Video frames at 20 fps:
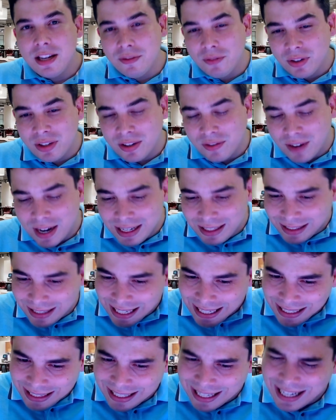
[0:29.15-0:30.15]
e você vai
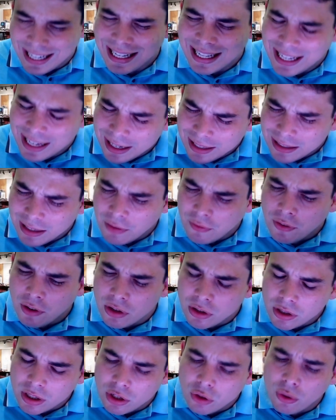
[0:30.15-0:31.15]
entender nesse
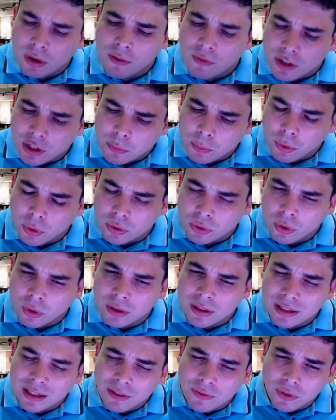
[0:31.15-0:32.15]
vídeo que de uma vez por
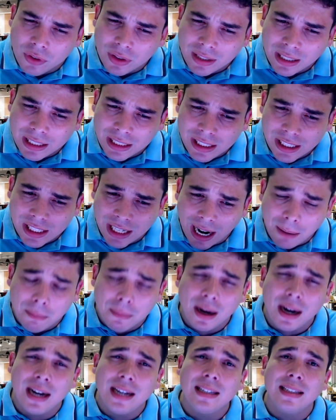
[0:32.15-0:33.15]
todas que você
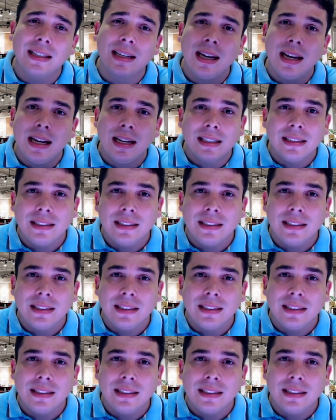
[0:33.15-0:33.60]
jamais